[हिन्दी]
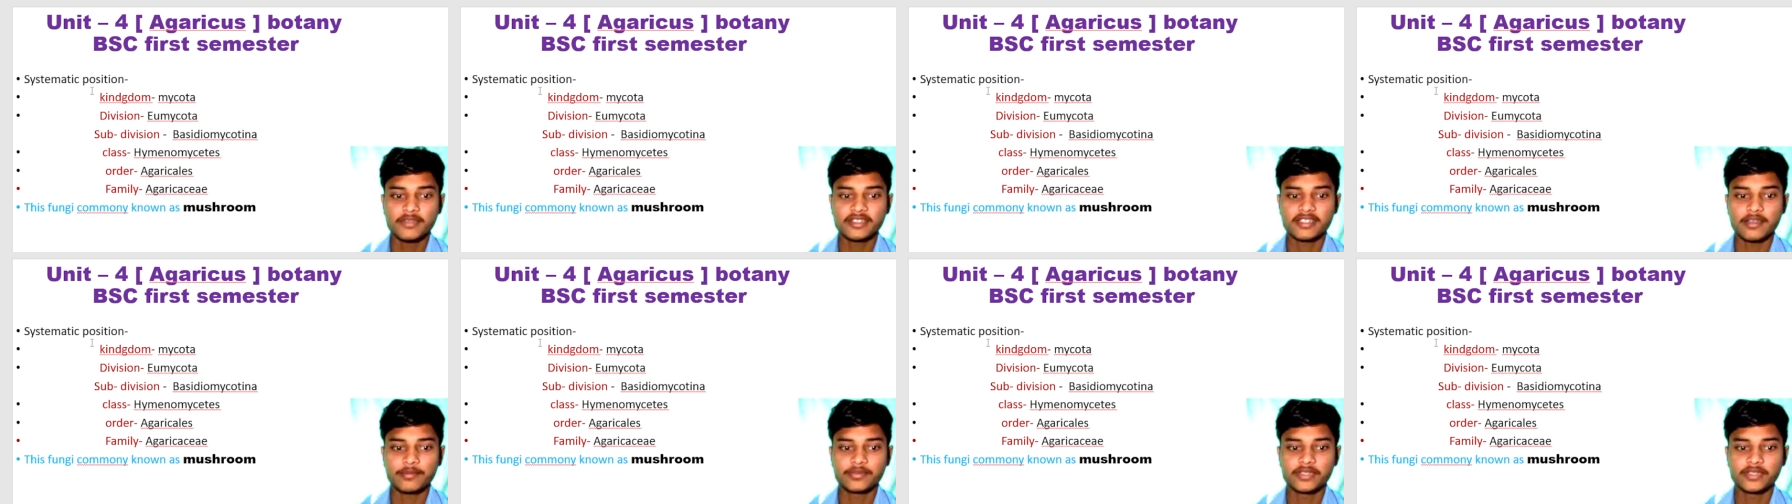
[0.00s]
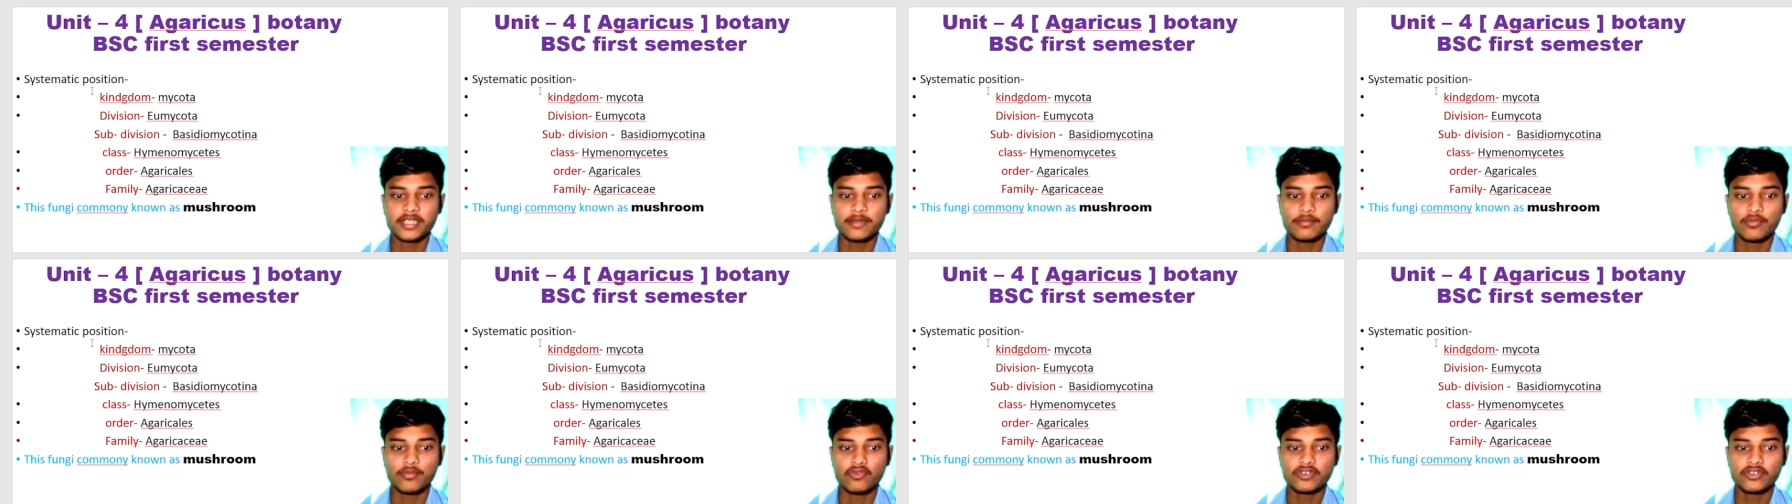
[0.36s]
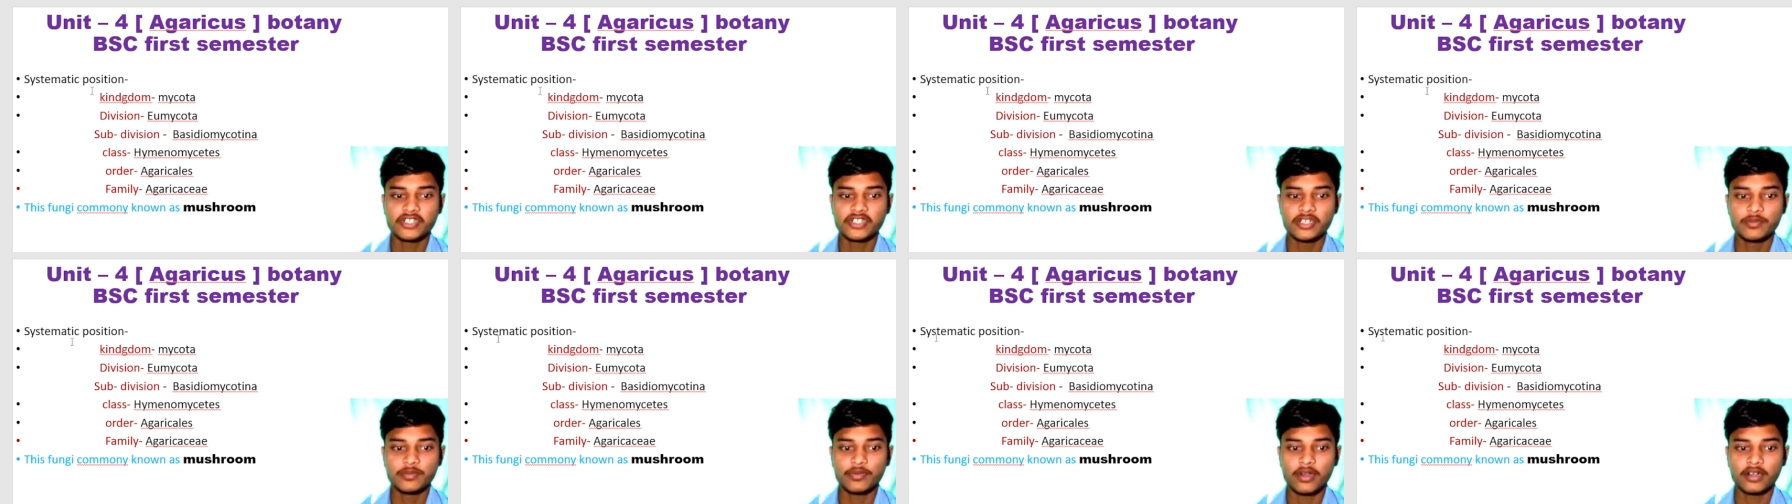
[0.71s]
सबसे
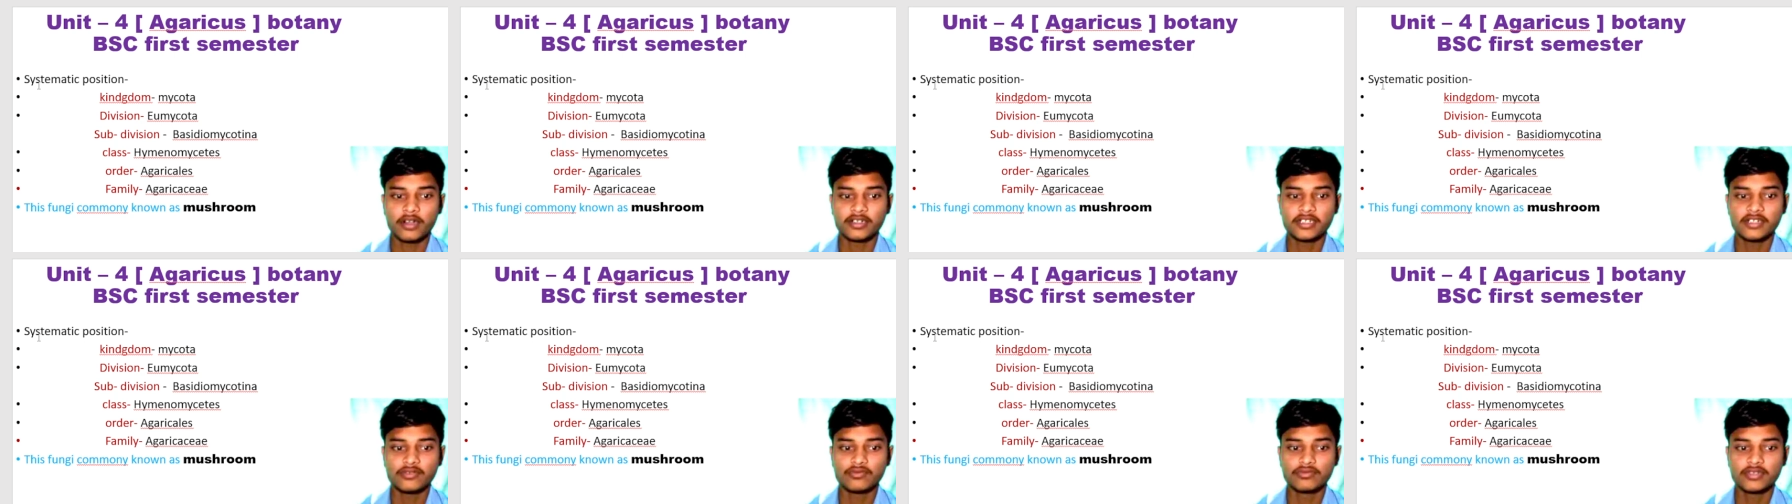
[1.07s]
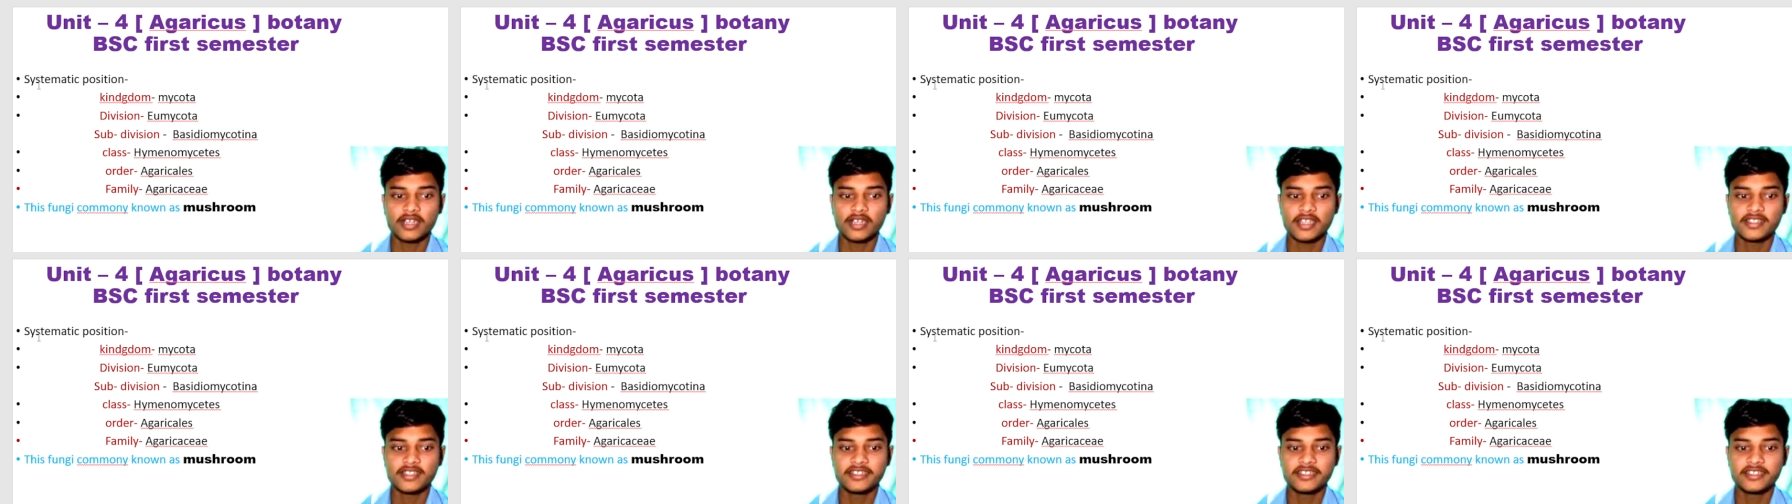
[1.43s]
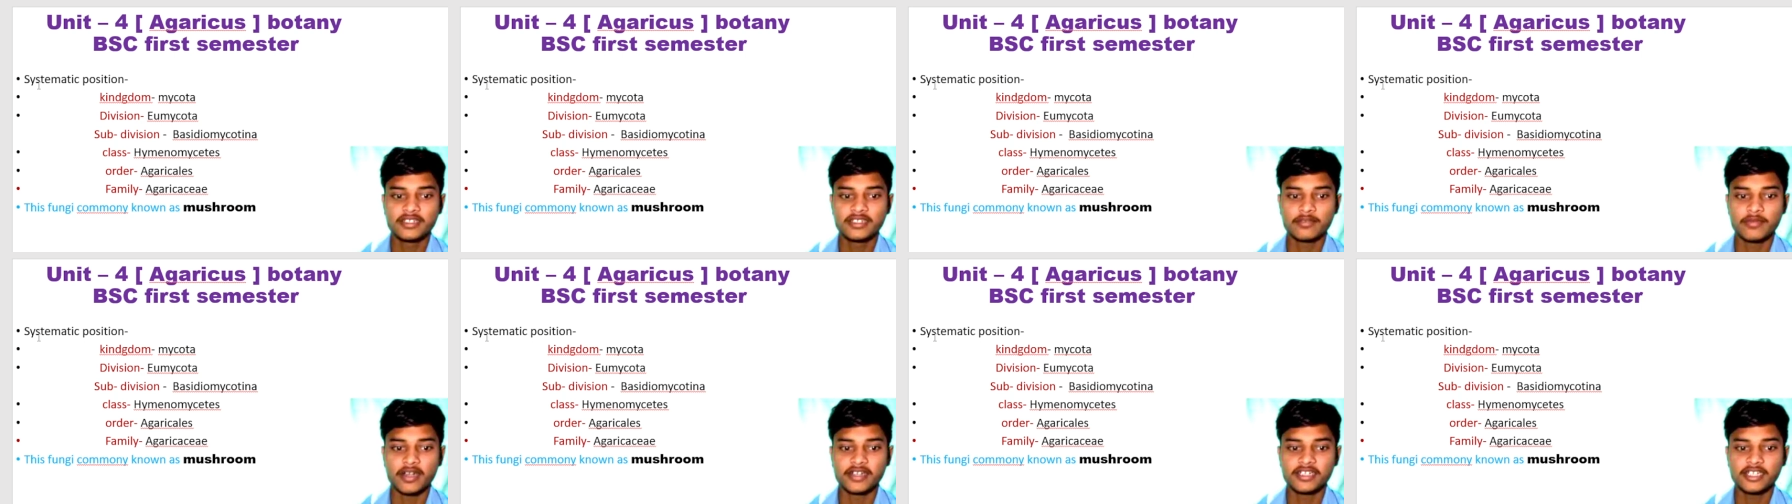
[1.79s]
मोस्ट इम्पॉर्टेंट उनका
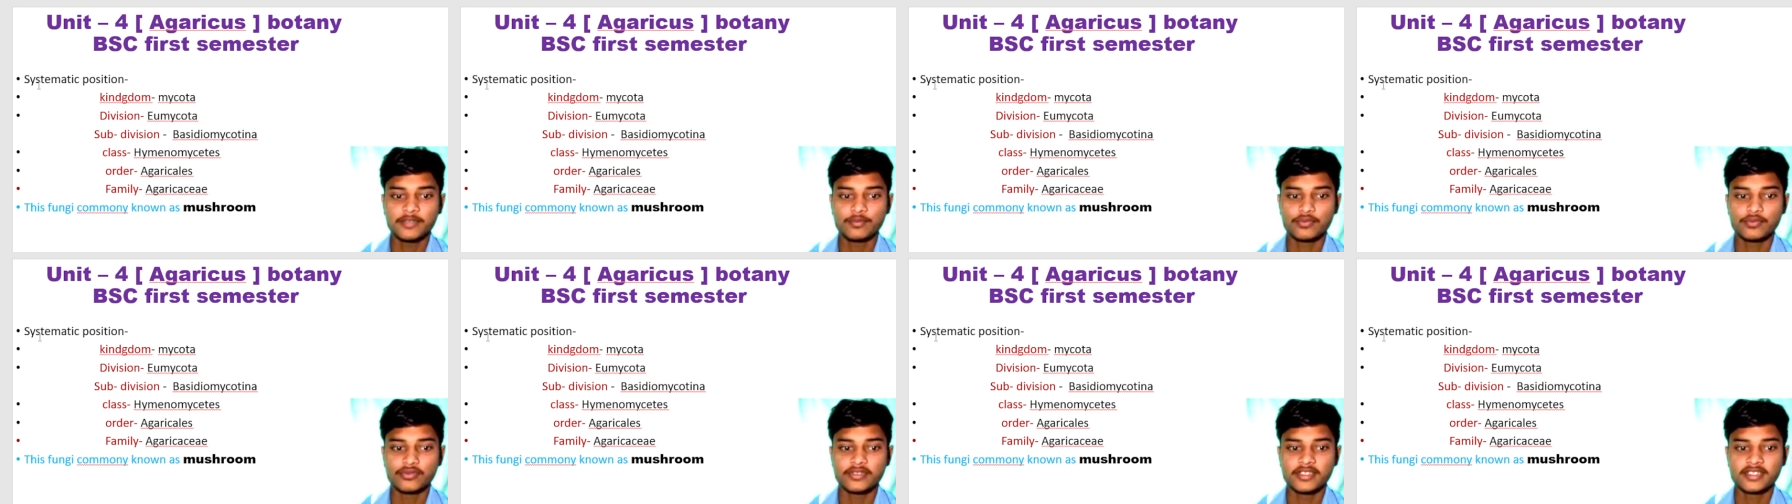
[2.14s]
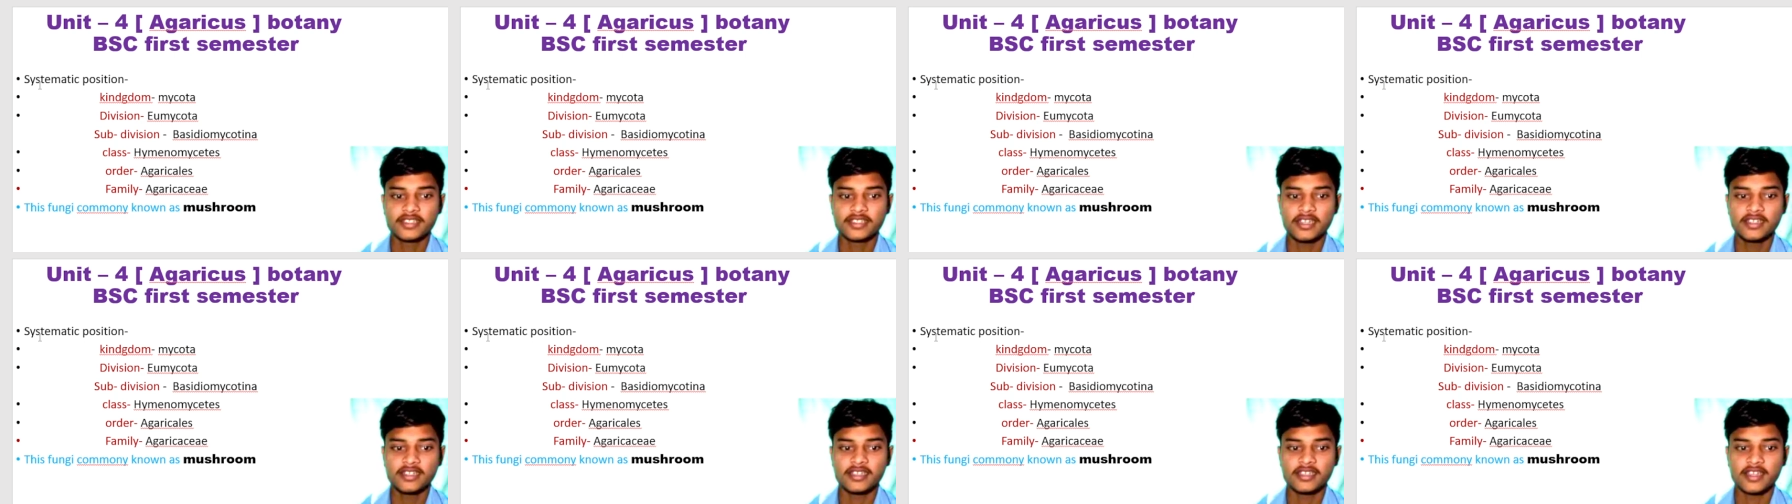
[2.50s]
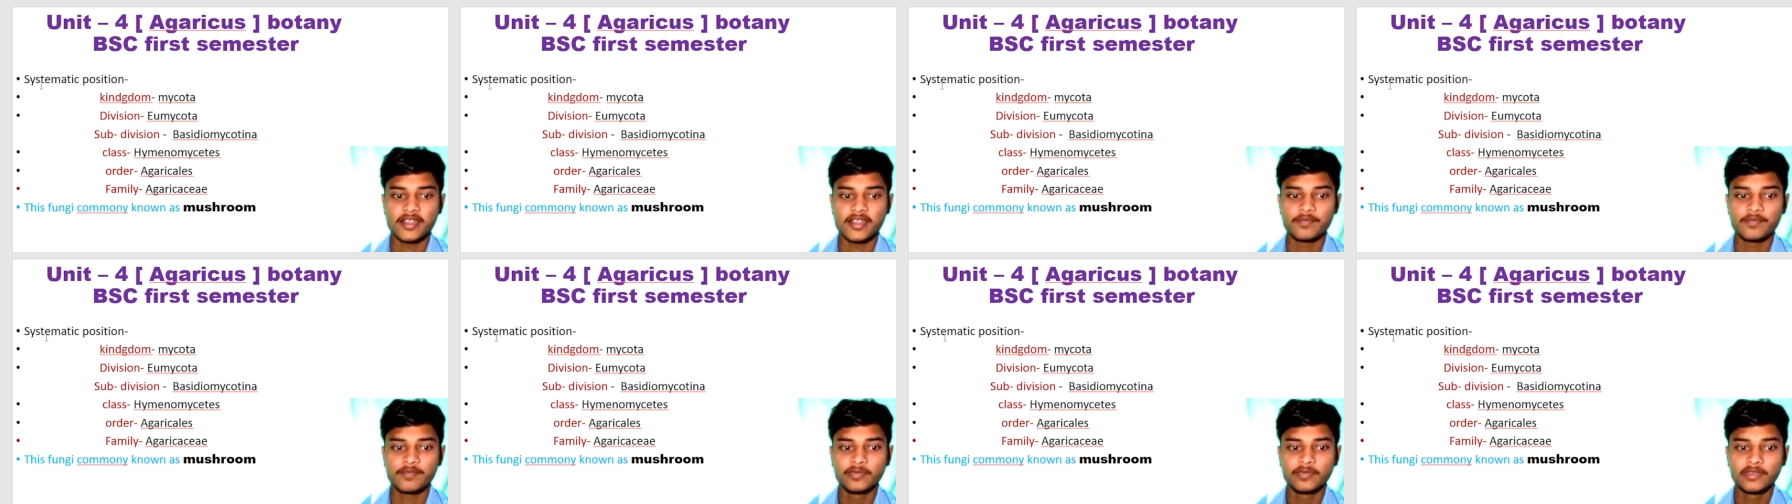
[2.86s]
सिस्टमेटिक पोजीशन ही
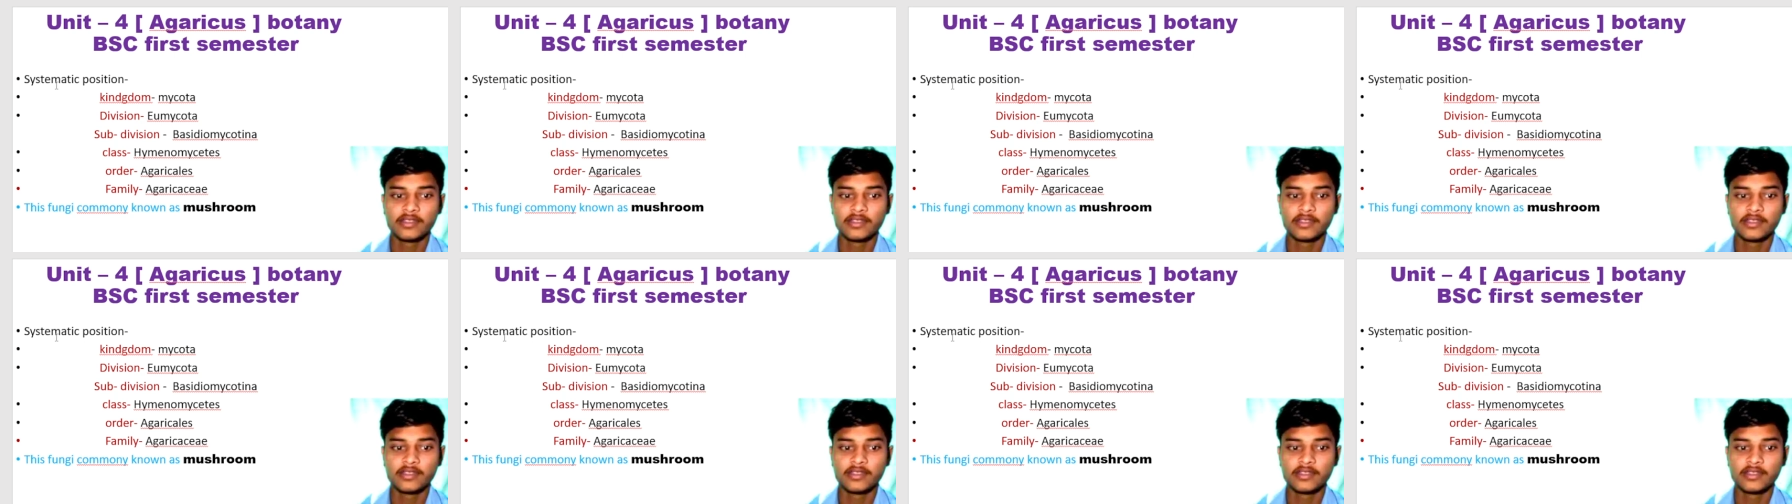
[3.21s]
है